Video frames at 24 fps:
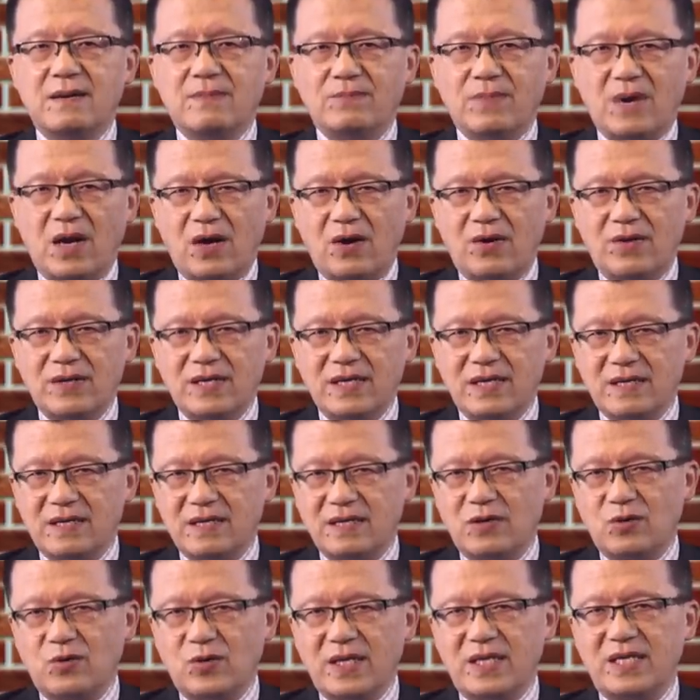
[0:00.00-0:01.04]
贸易
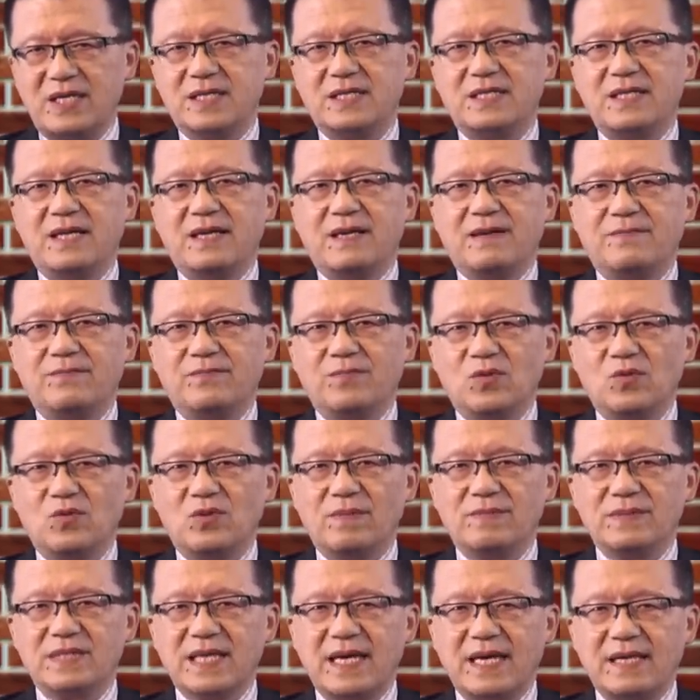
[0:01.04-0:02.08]
合规体系，
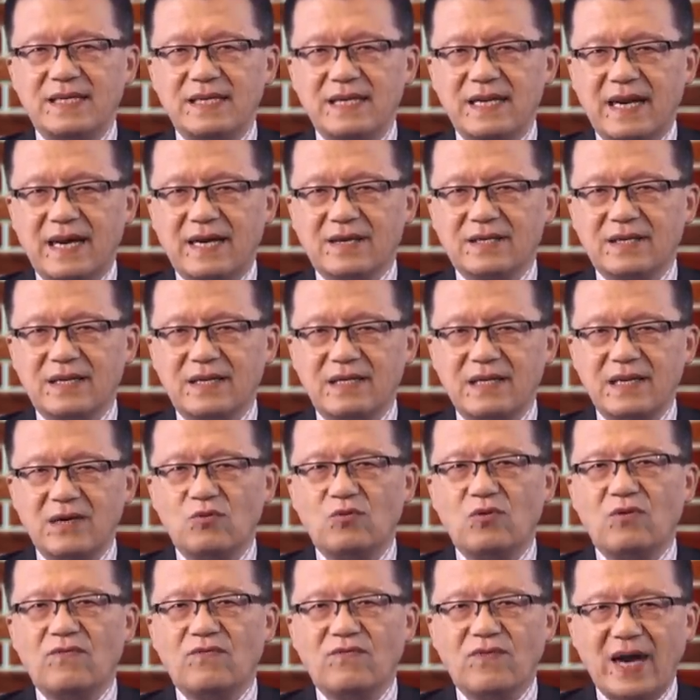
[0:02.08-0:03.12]
我们在伊朗的业
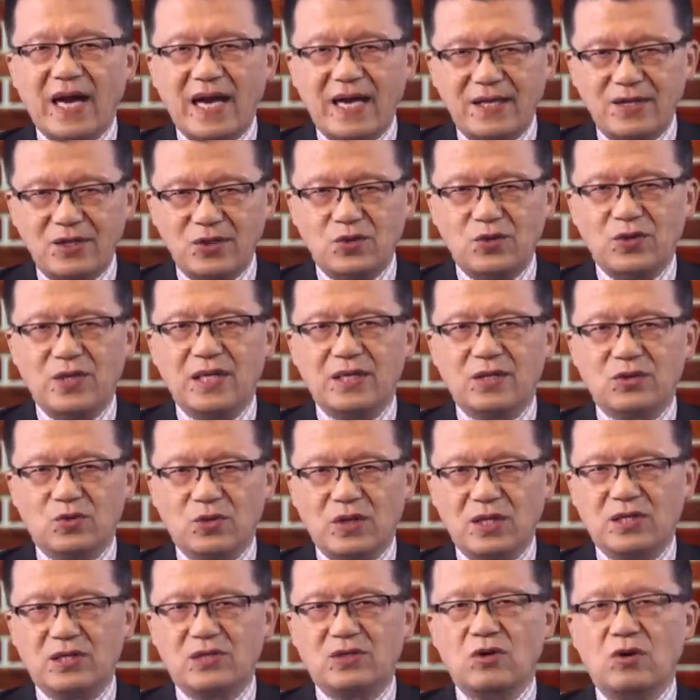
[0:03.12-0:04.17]
务完全
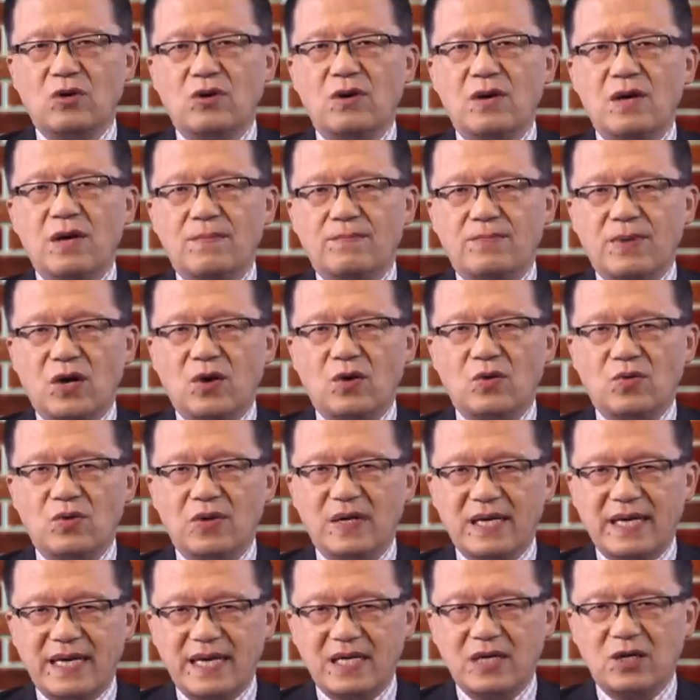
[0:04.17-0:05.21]
遵守包
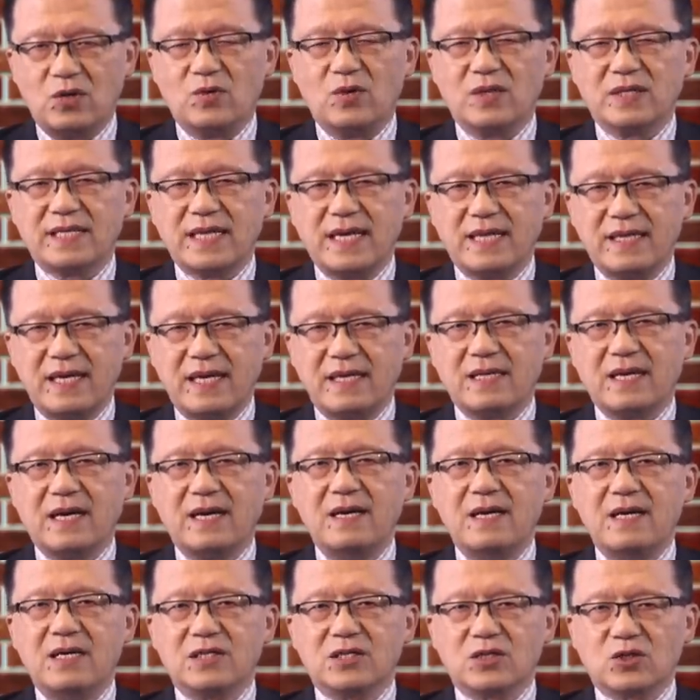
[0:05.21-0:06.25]
括联合国在内的
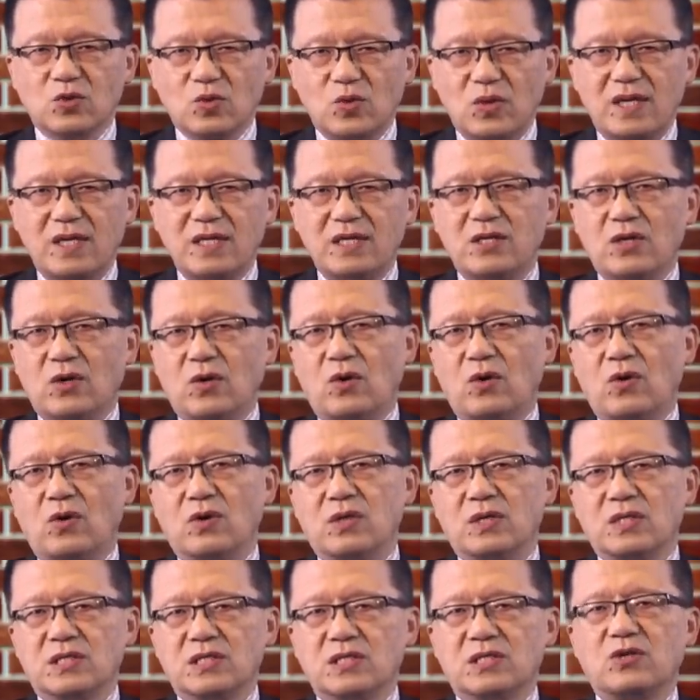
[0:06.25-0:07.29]
所有
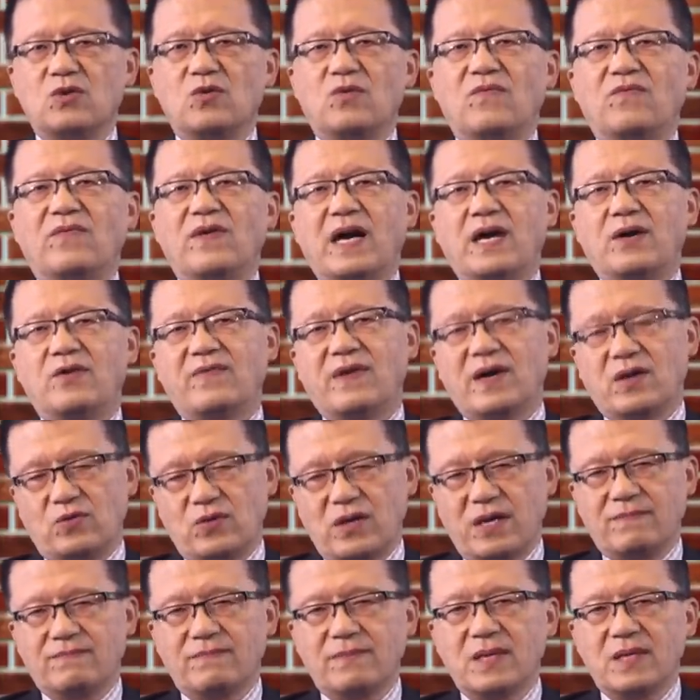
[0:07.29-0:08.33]
适用法律法
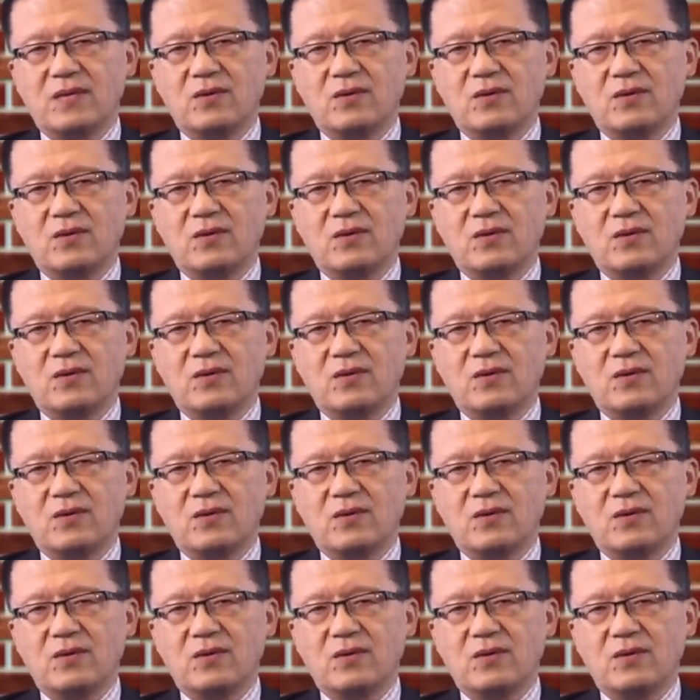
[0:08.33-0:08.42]
规，